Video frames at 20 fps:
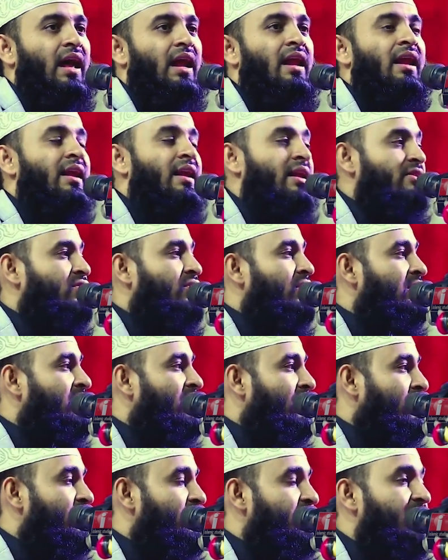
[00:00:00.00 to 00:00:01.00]
আল্লাহ রসুল
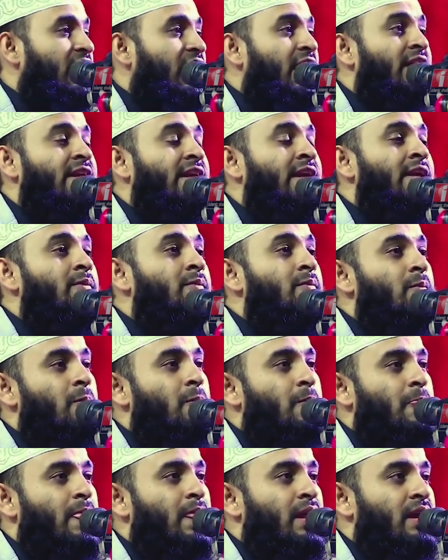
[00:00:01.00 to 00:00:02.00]
যখন সারাদিন
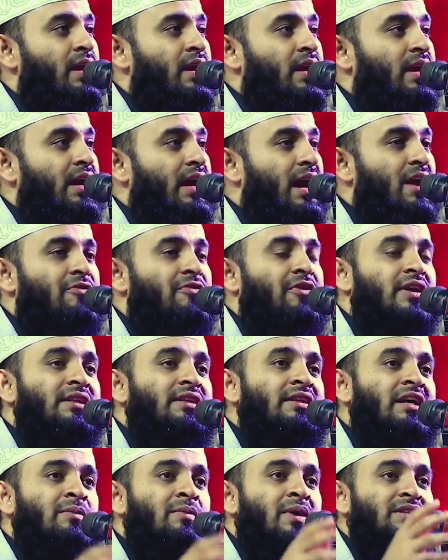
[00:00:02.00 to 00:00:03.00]
সারাদিন
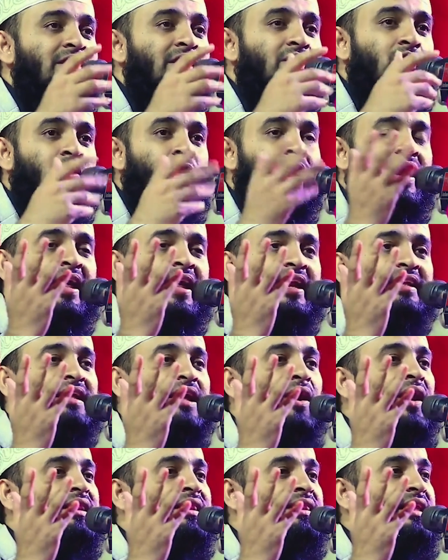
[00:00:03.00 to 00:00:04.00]
কাফেরদের মাঝে কোরআনের
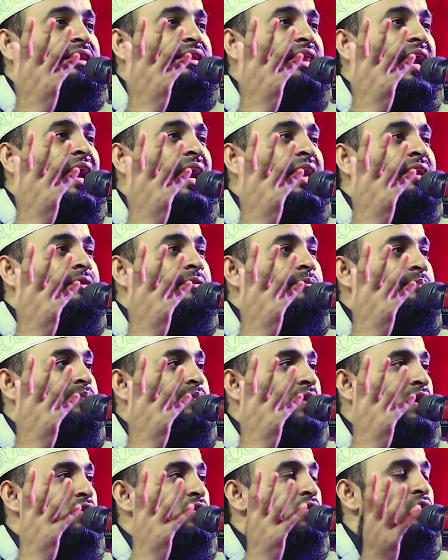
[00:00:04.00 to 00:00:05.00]
দাওয়াত দিতেন
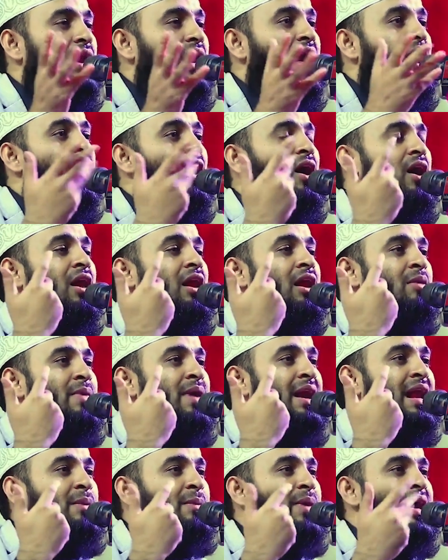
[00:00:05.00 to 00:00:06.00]
কোলাহল
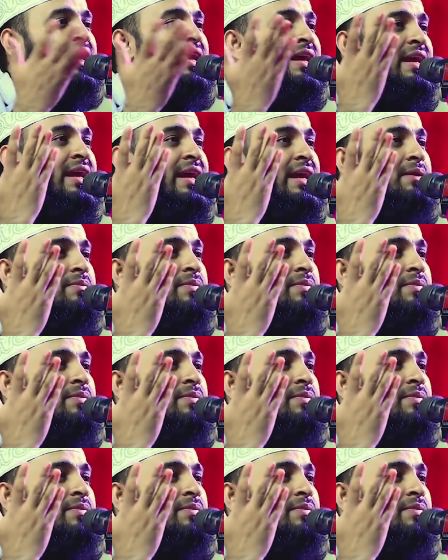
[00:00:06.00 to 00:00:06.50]
মারামারি